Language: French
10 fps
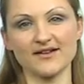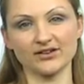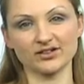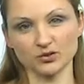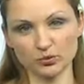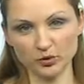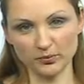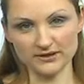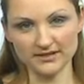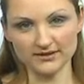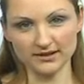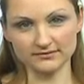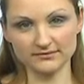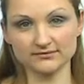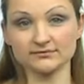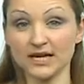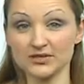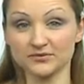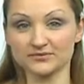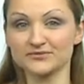de notebooks exigeants.
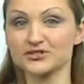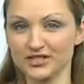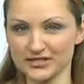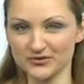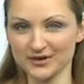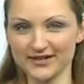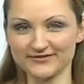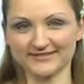Commandez-la vite